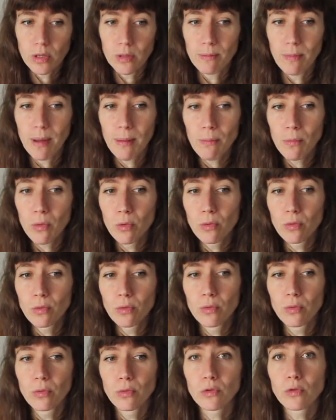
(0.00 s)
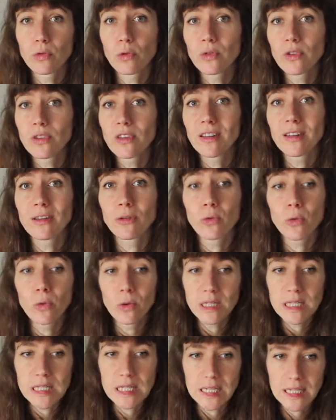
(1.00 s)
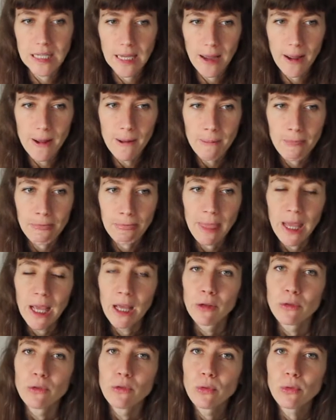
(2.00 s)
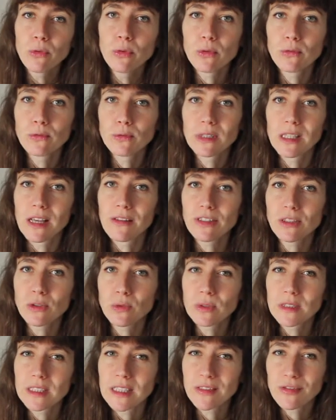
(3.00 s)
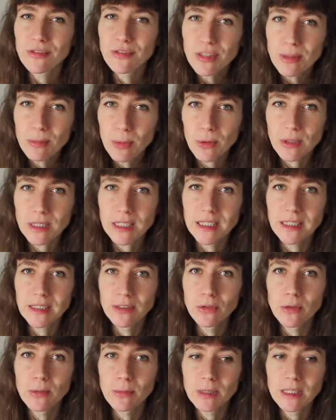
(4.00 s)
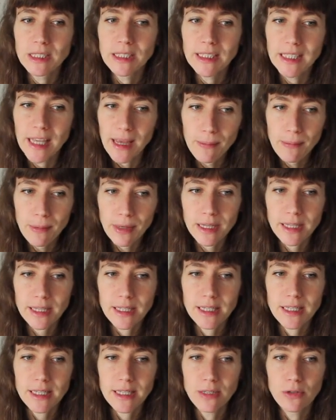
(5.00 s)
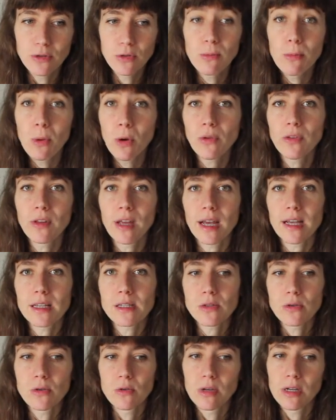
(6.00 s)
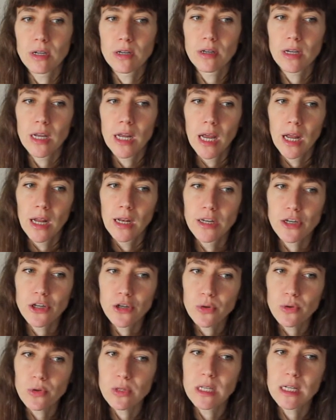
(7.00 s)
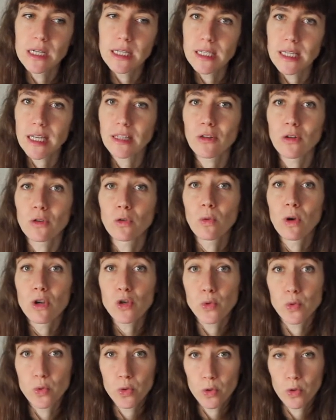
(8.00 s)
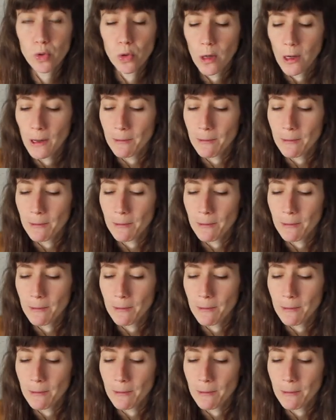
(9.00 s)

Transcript: même sociétaux, etc. Donc vous avez toute cette fibre qui, aime et qui demande à ce que les choses et les êtres soient justes.